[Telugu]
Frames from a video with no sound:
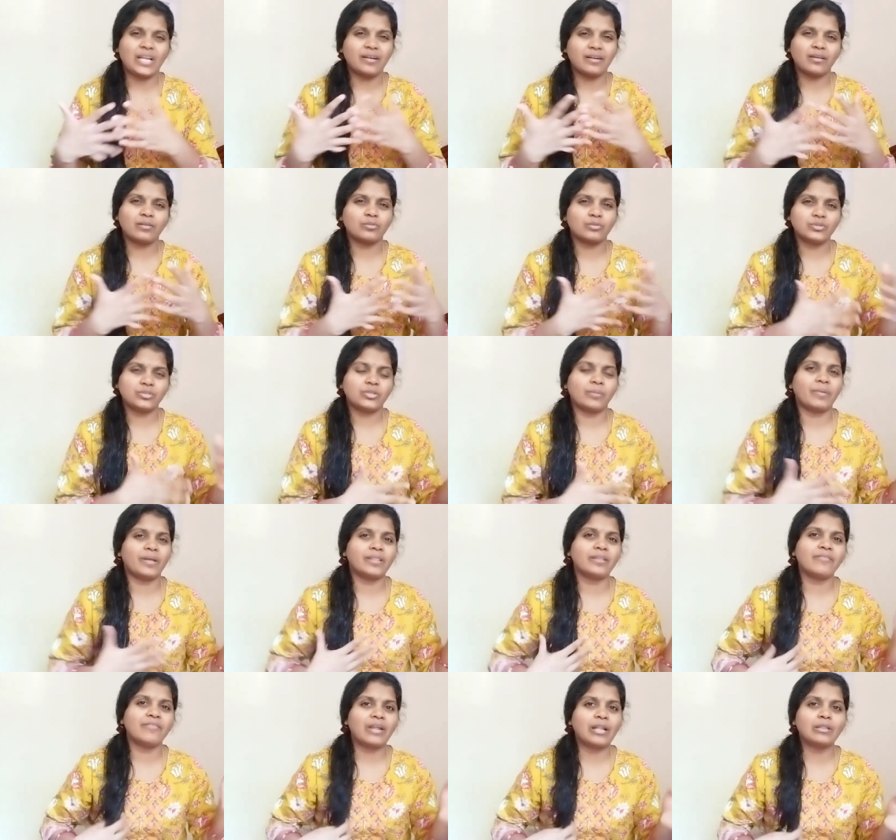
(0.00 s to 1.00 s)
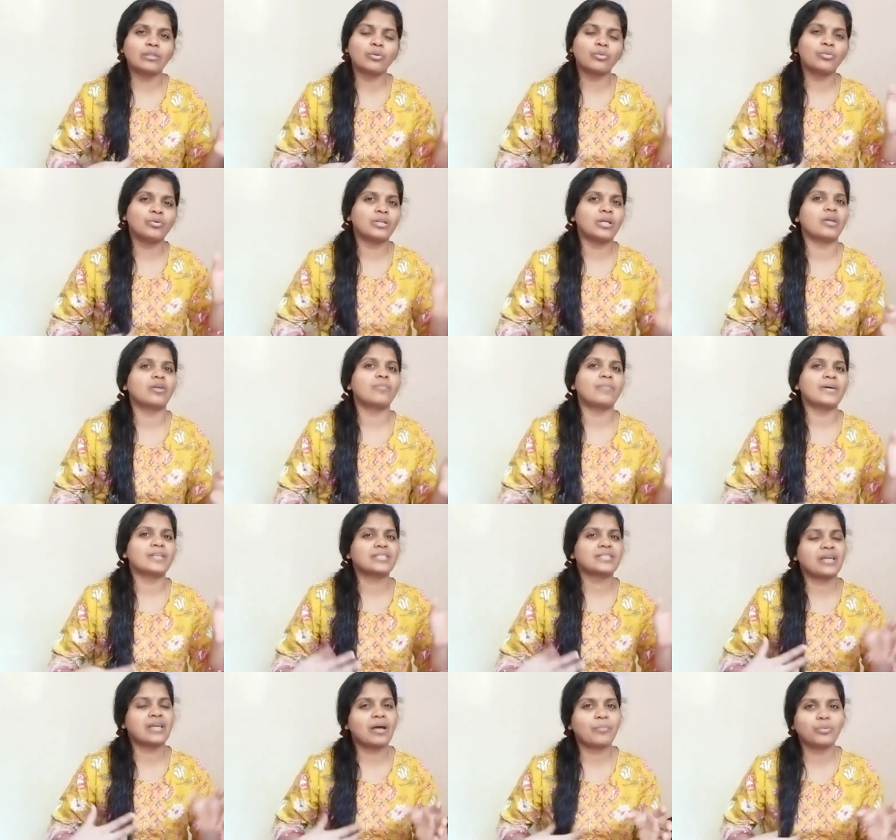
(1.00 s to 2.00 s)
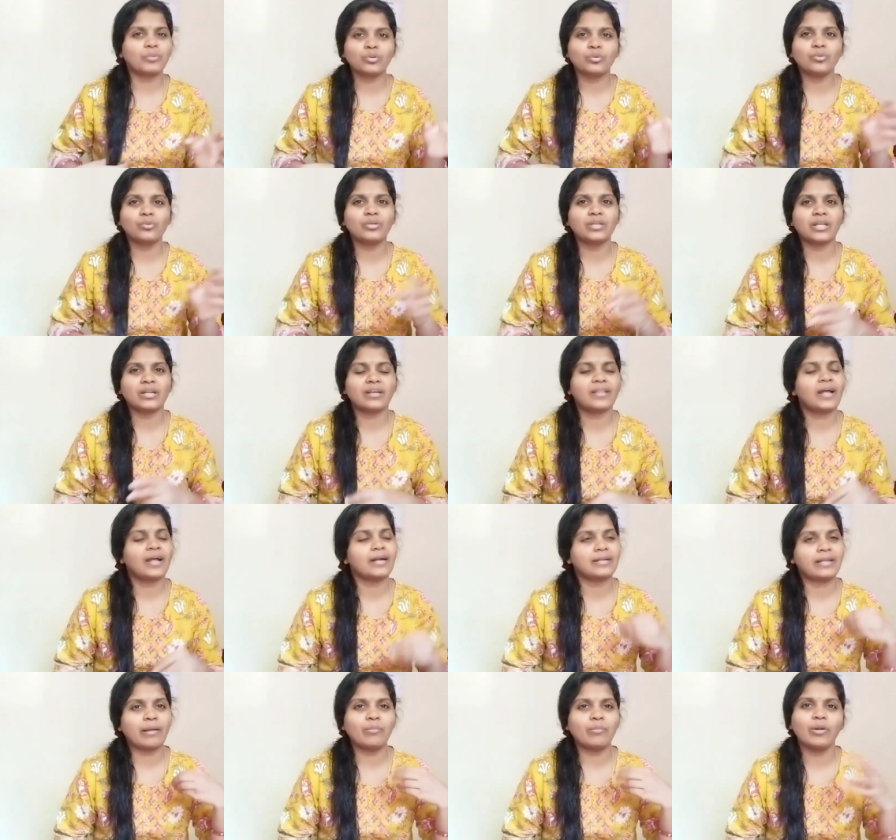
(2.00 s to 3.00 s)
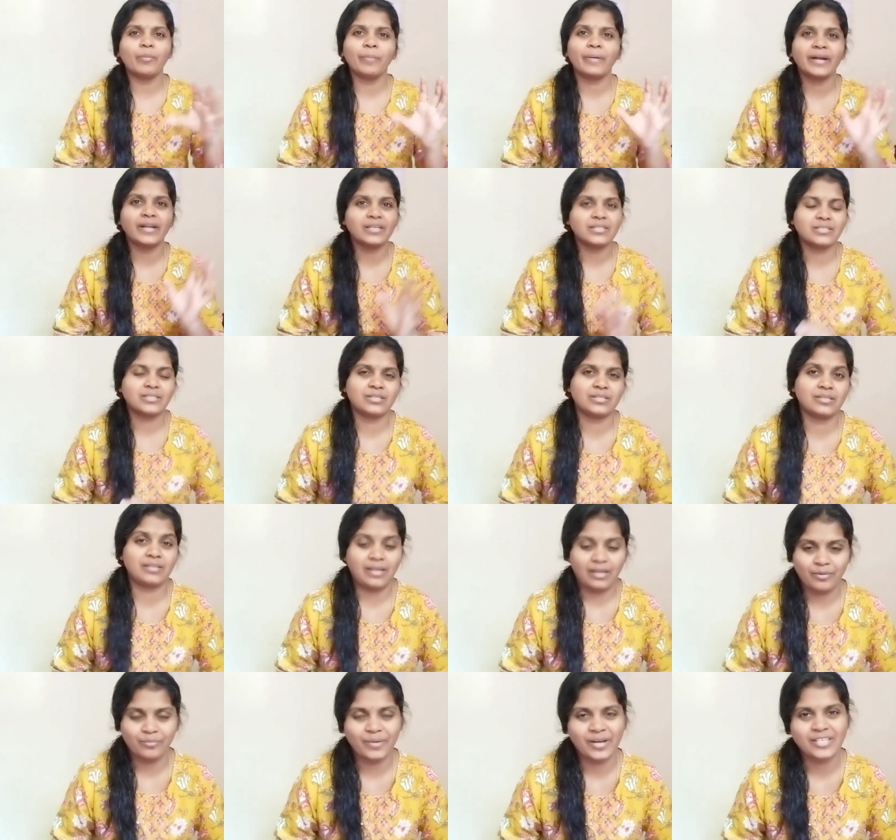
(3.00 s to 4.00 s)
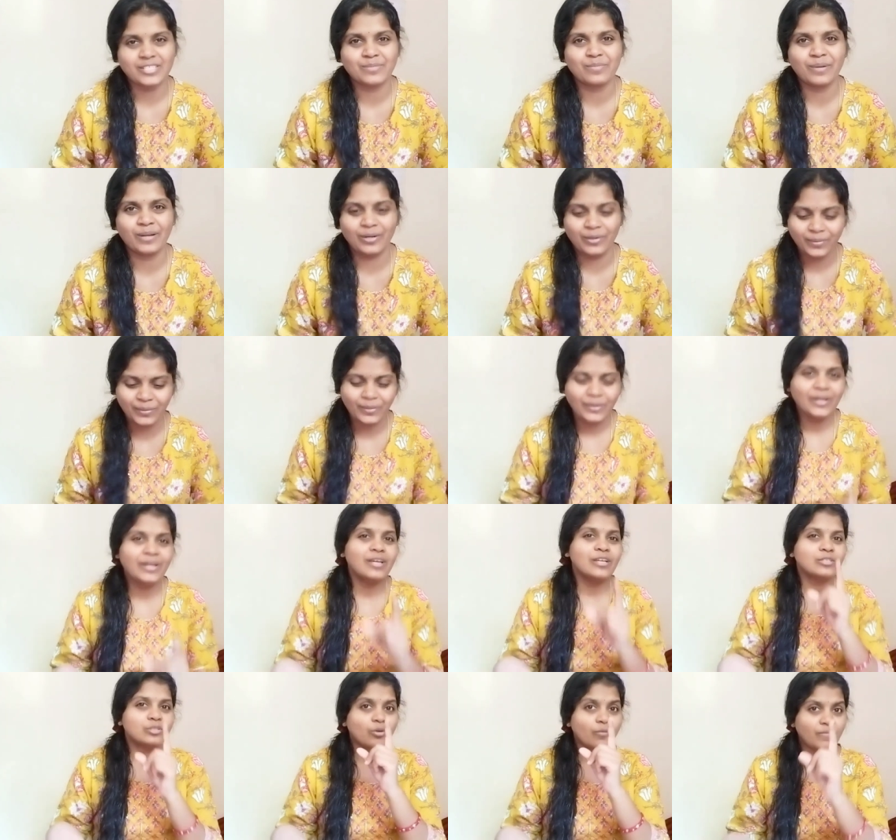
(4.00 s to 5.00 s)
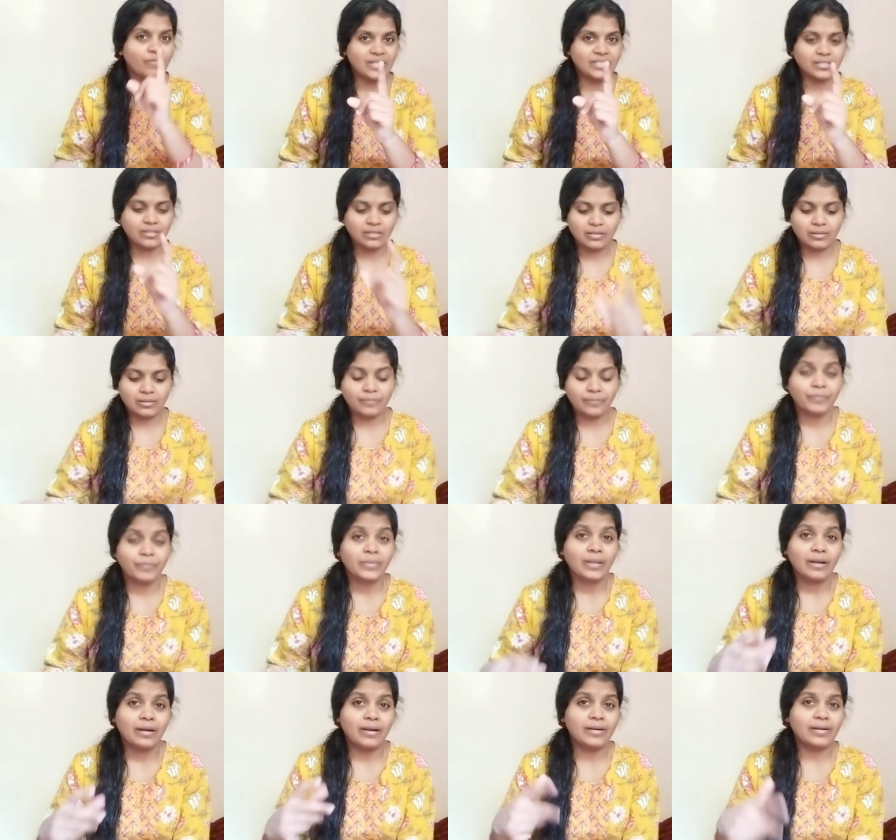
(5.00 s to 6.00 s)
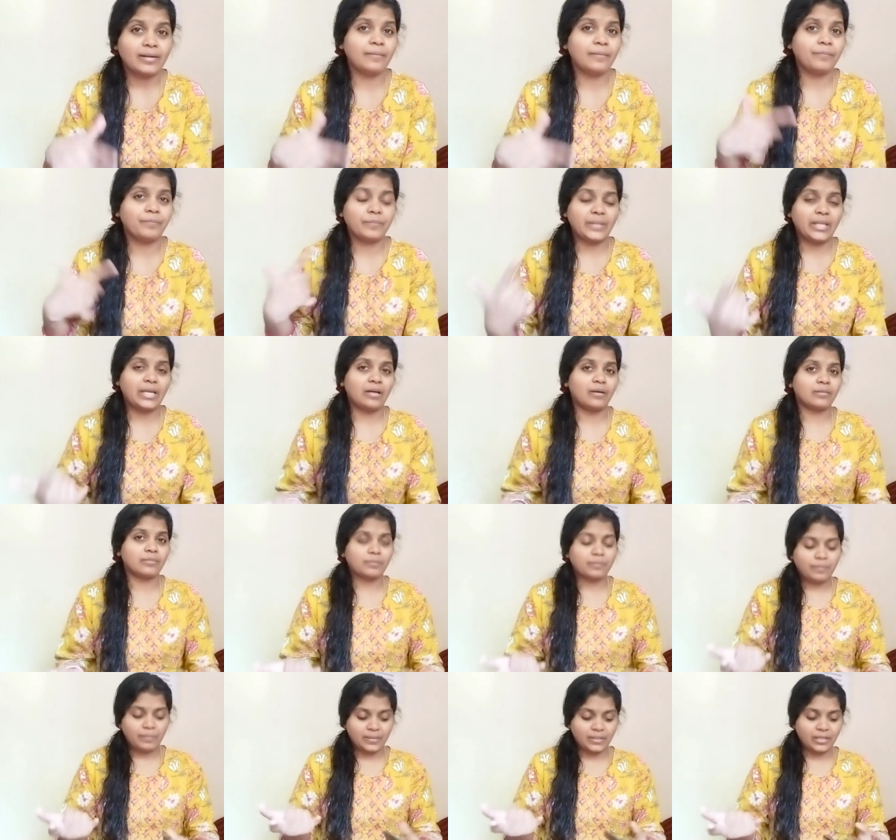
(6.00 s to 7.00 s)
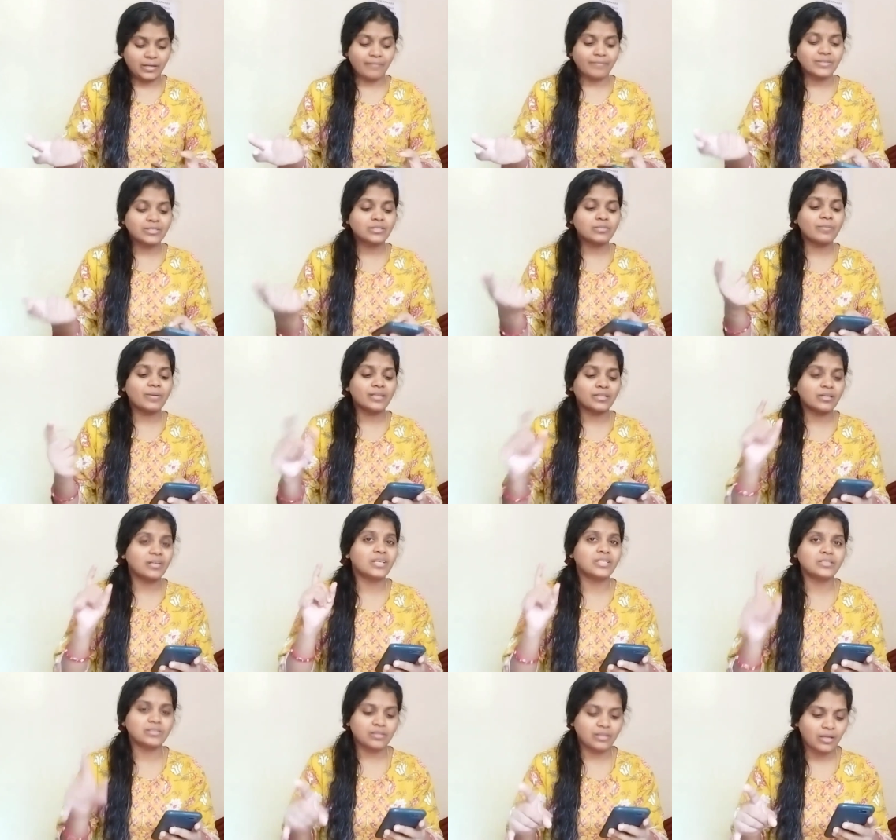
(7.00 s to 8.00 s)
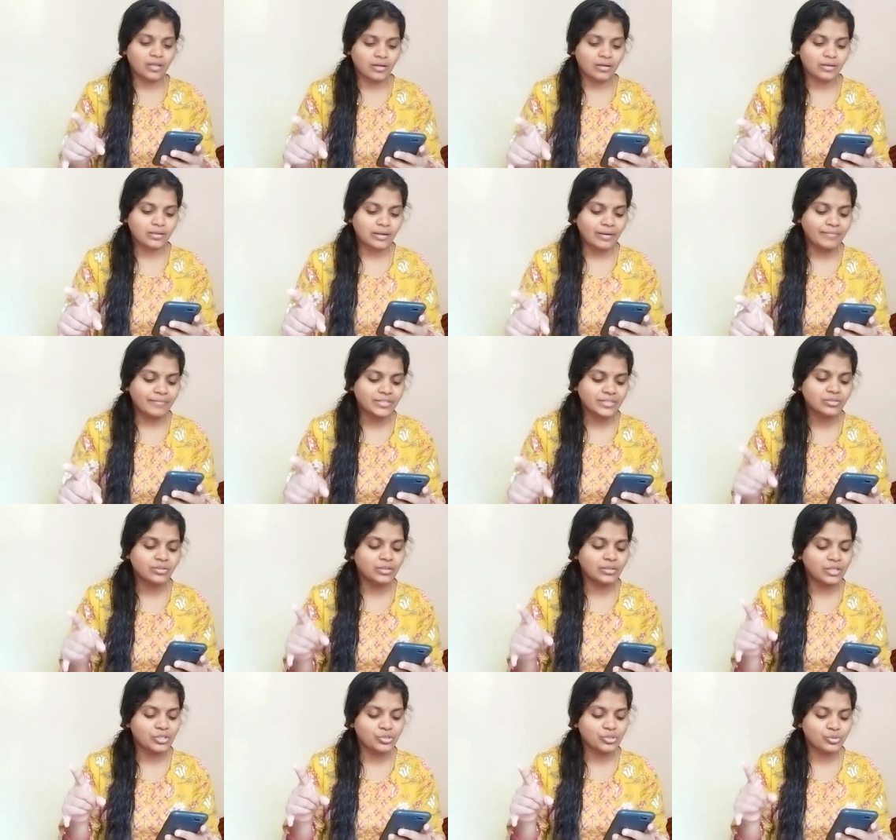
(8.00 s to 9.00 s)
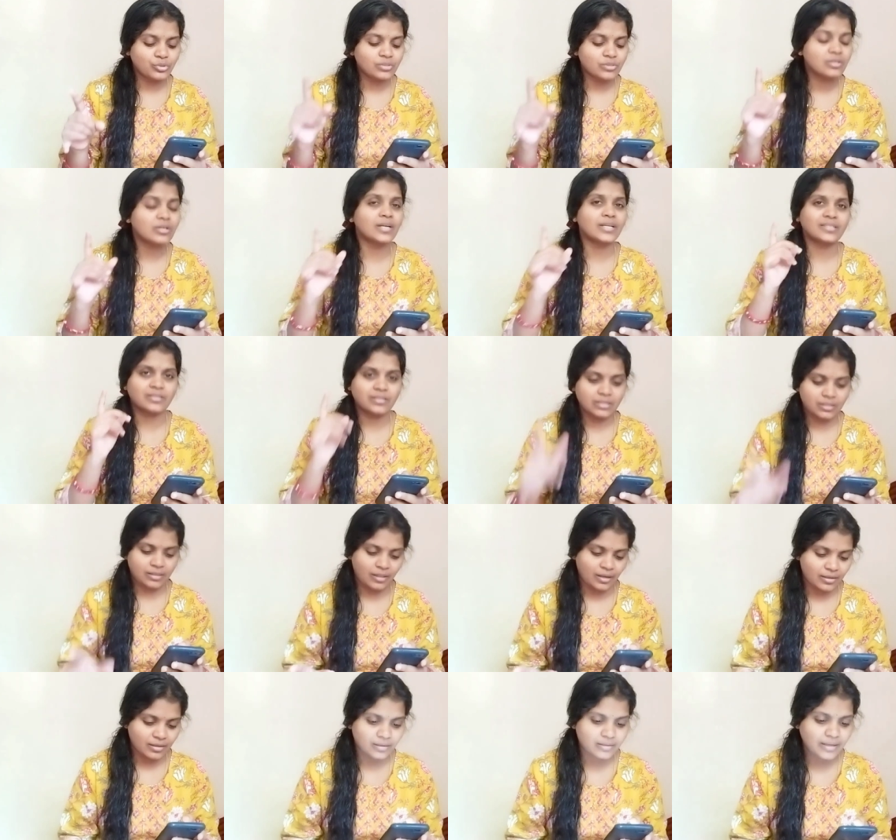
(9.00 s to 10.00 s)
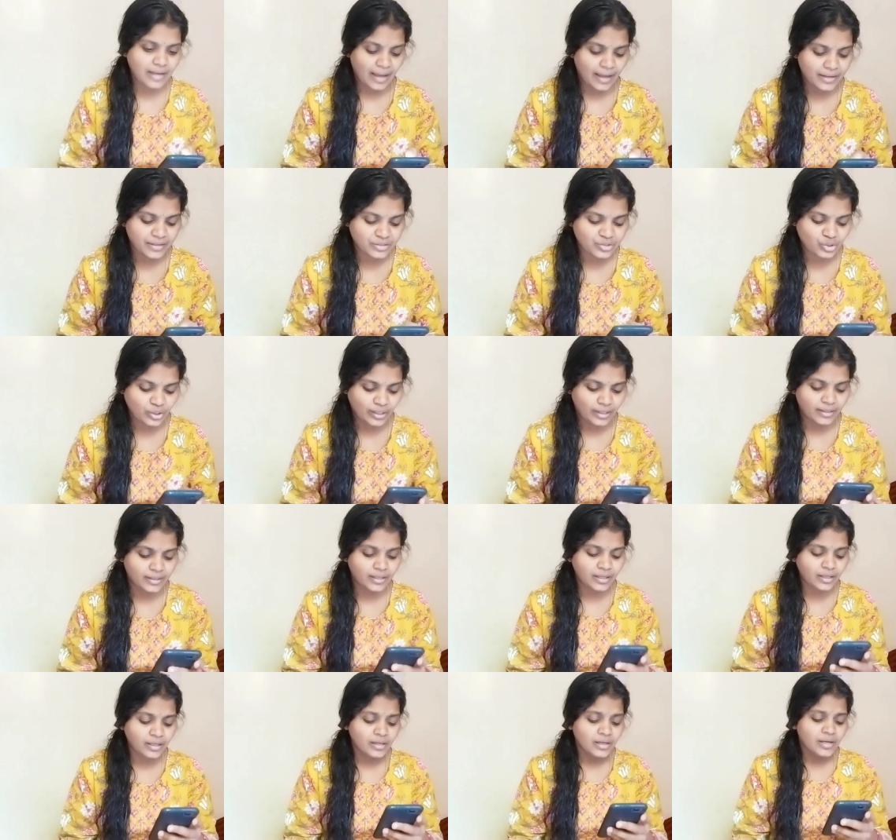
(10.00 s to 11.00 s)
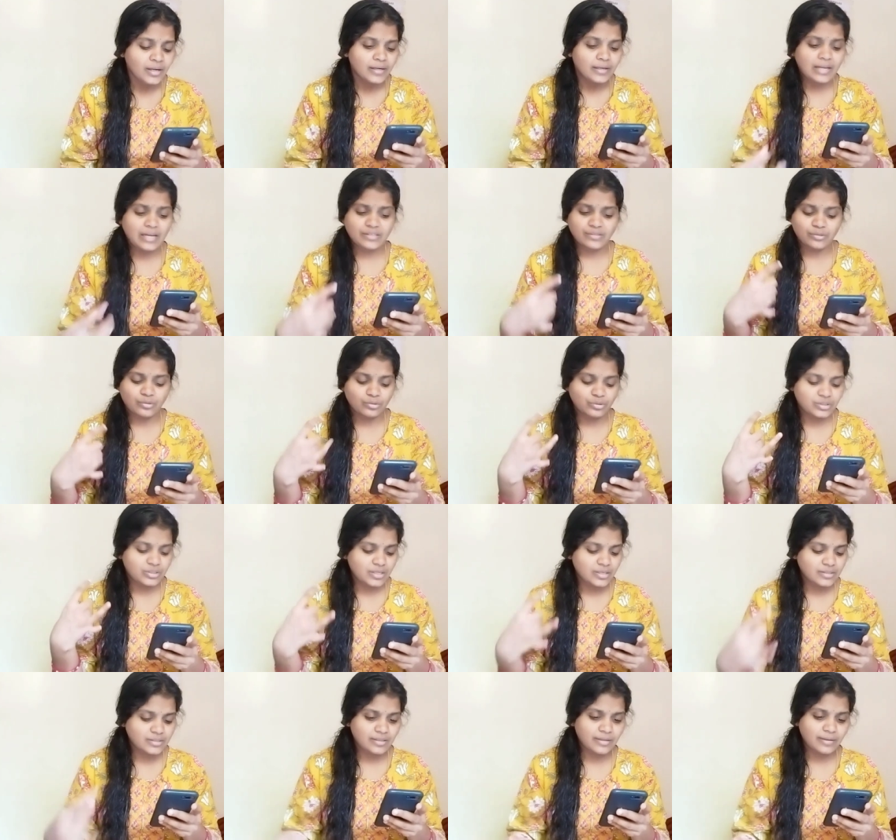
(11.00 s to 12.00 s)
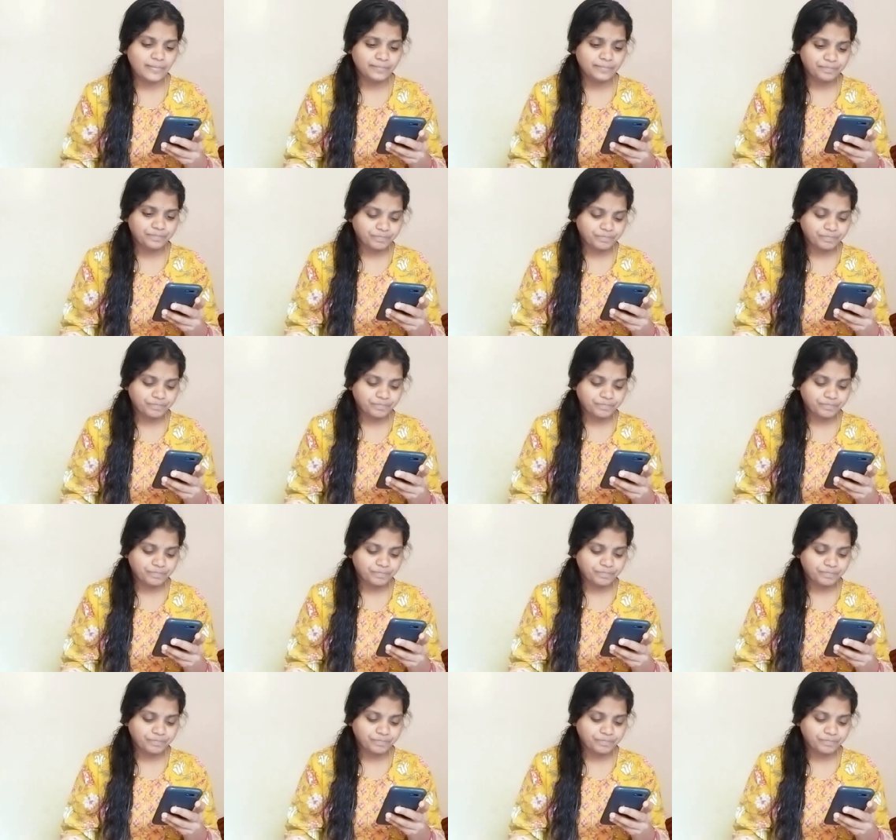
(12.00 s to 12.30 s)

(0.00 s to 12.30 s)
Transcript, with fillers: అంటే కొంచెం మంది వెళ్తూ ఉంటారు బస్సు ఆపుతూ ఉంటారు కదా ఆ టైంలో పడేస్తారు మా హస్బెండ్ సో వేస్ట్ అంటే కవర్స్ మాత్రం ఖచ్చితంగా కవర్స్ టిష్యూస్ ఖచ్చితంగా క్యారీ చేయండి నెక్స్ట్ వచ్చేసి